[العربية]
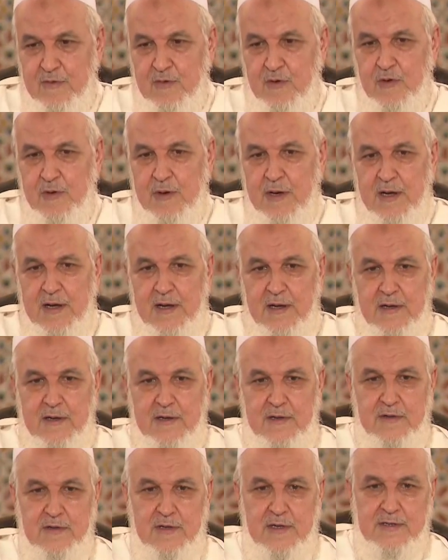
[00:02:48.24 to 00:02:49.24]
هو
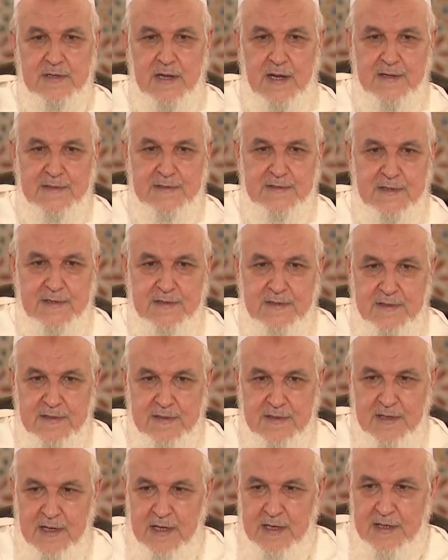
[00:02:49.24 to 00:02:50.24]
يتحدث
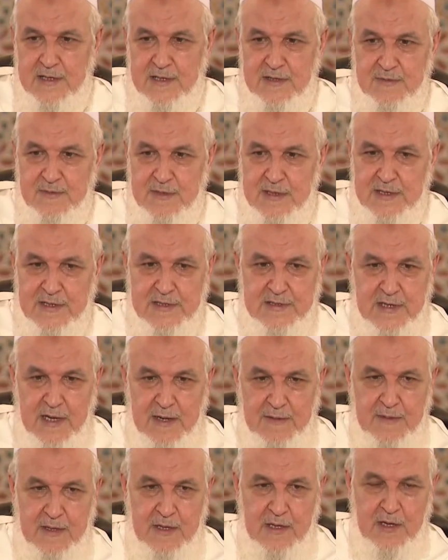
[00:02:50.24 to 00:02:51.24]
عن نظم
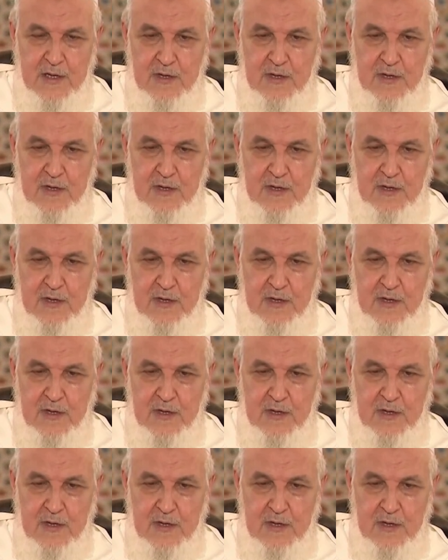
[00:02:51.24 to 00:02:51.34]
الكتاب